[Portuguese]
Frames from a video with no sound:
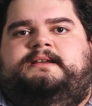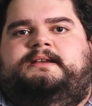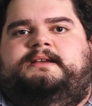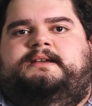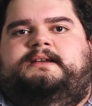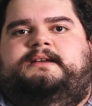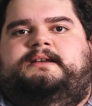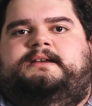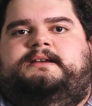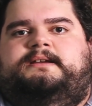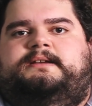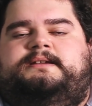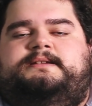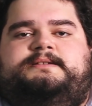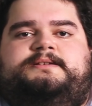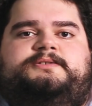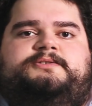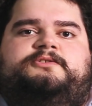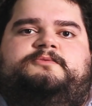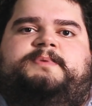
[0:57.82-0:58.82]
É,
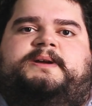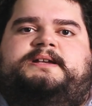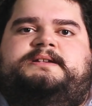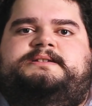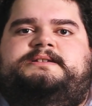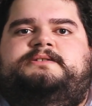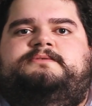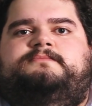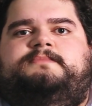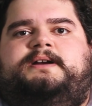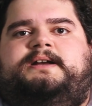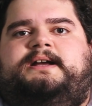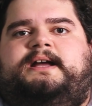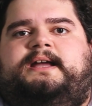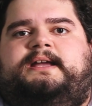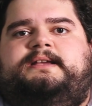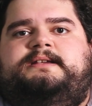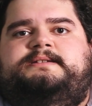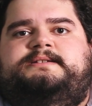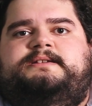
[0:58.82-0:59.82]
existe no Brasil uma
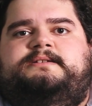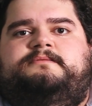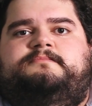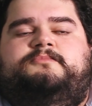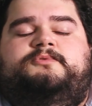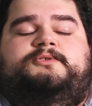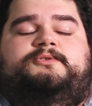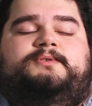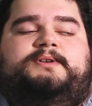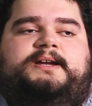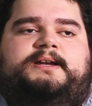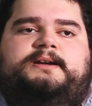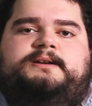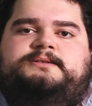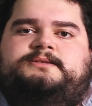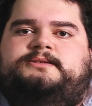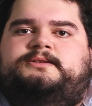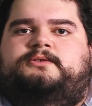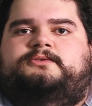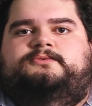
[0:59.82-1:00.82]
carência muito
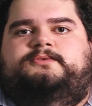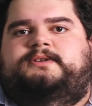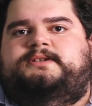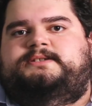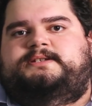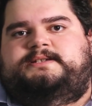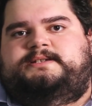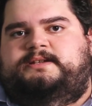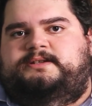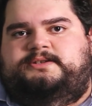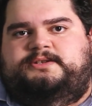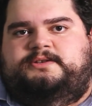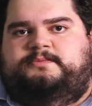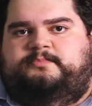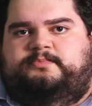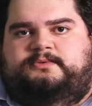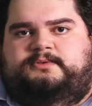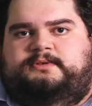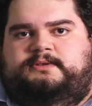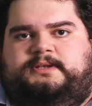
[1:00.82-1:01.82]
grande de autores desse
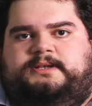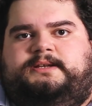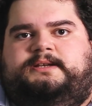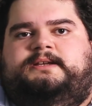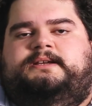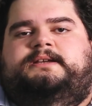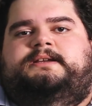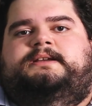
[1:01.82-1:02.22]
tipo, né?